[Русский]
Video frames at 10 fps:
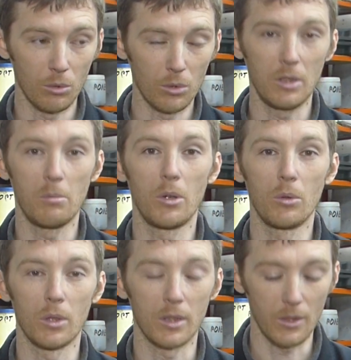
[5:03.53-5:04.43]
Но вот не
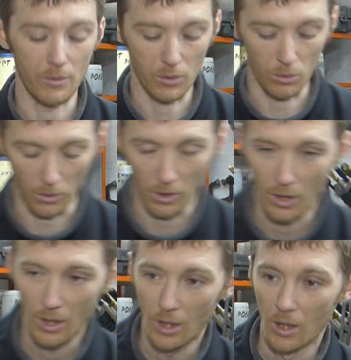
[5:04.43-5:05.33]
мое это и все.
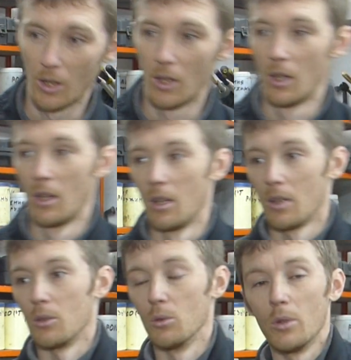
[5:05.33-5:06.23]

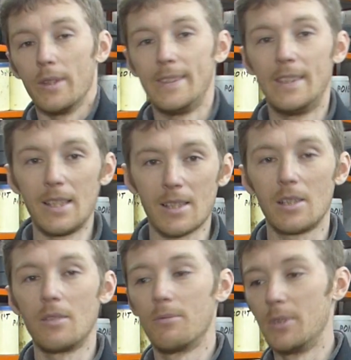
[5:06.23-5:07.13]
Но ну,
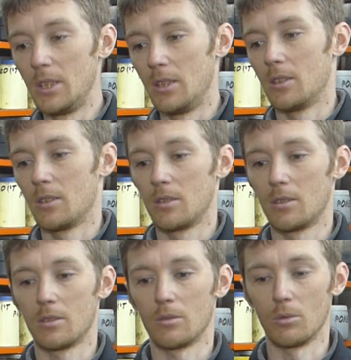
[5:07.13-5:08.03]
если вы
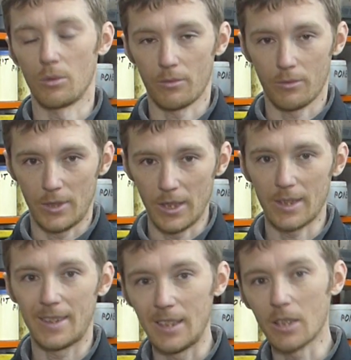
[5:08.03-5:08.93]
ну, все
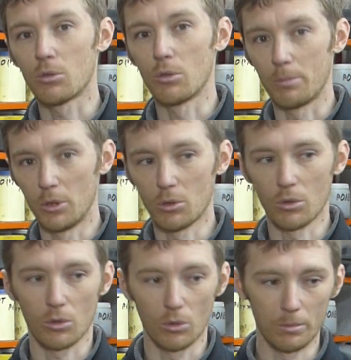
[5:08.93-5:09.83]
те, кто
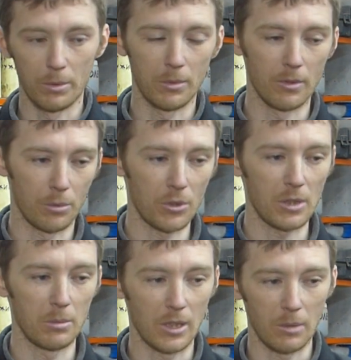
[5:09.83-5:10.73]
пишут с глупыми
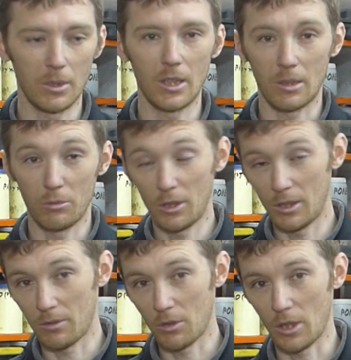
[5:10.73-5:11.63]
вопросами ко мне и кому я
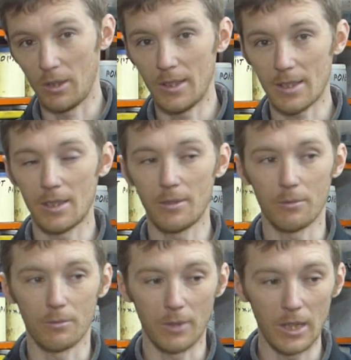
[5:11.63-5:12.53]
не отвечаю. Если
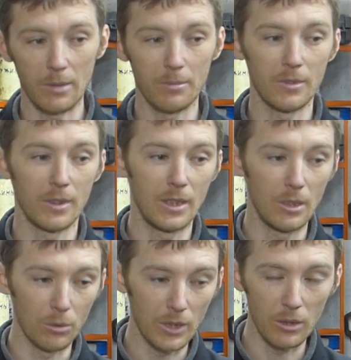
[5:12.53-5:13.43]
вам
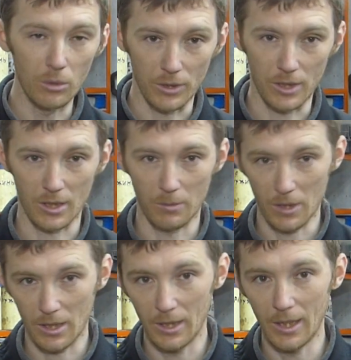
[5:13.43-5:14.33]
не удается
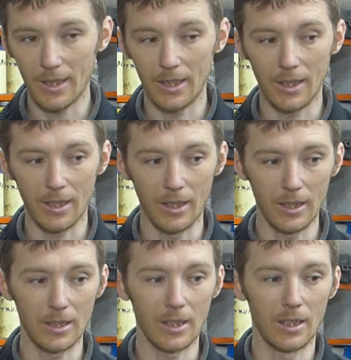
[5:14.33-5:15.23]
самостоятельно
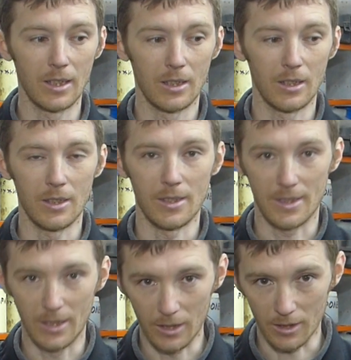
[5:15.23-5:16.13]
это
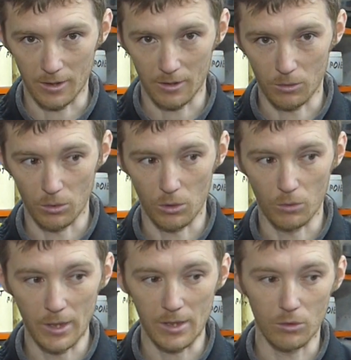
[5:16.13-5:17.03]
сделать, то есть
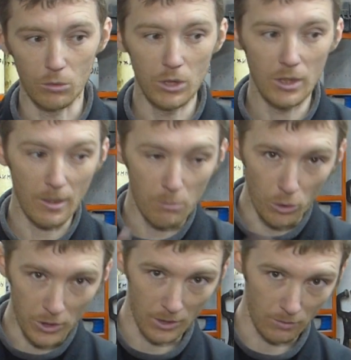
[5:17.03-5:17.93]
у вас ну, не
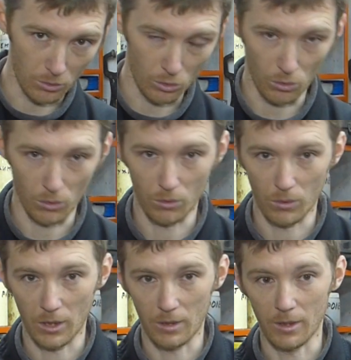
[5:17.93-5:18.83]
работает в эту сторону
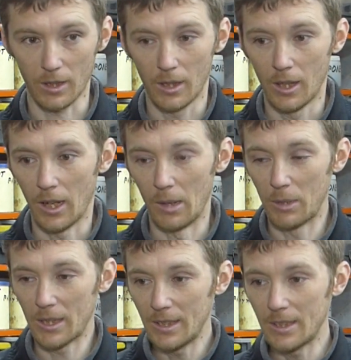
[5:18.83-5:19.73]
голова,
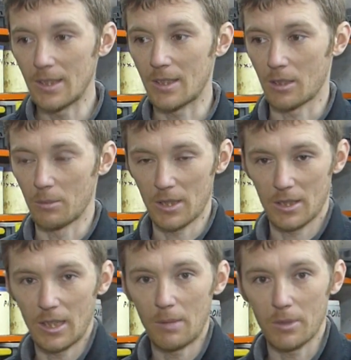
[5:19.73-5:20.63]
обратитесь к
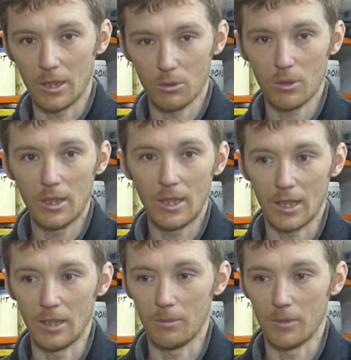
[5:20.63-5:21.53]
мастерам, которые
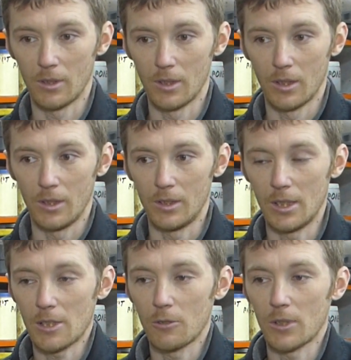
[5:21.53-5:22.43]
рядом.
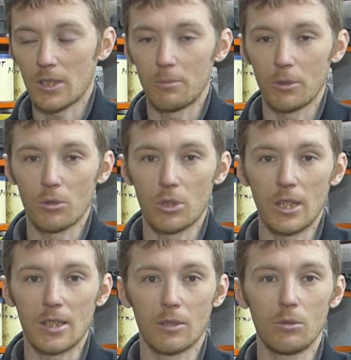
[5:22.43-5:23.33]
Если у вас не
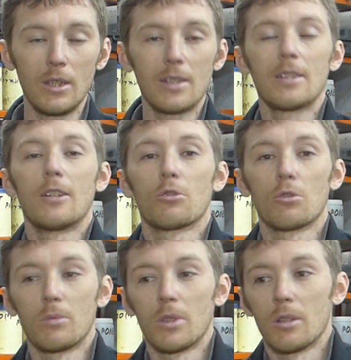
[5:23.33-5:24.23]
получается, ну я не знаю,
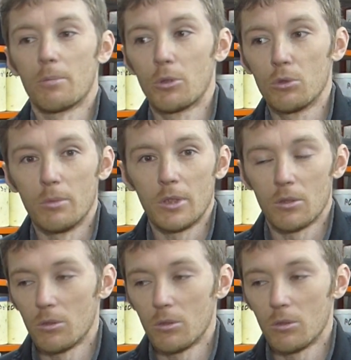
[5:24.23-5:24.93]
что вам делать, подумайте.